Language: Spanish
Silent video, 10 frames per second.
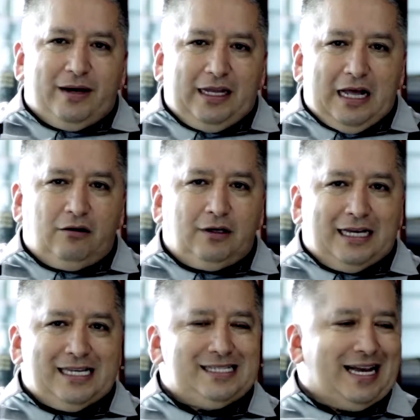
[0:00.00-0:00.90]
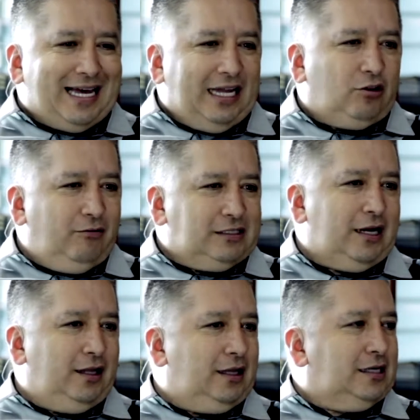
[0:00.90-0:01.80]
se imaginaron que ese secreto iba a
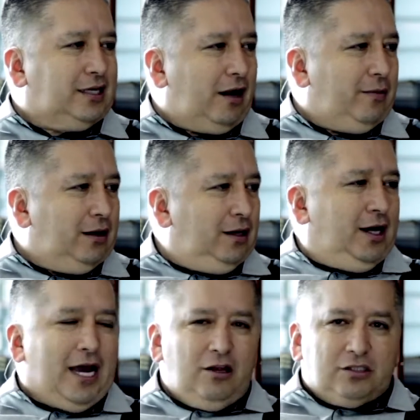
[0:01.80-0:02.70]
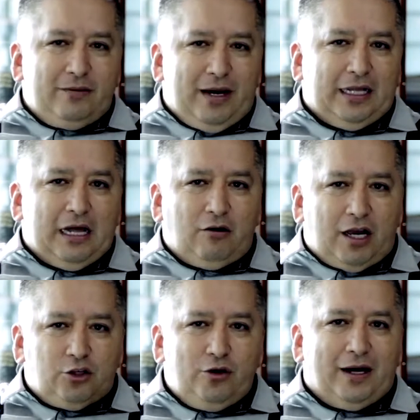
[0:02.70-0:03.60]
salir de la selva. Ellos se
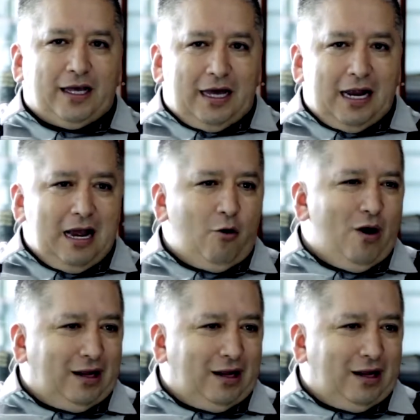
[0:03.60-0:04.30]
imaginaron que eso iba a quedar allá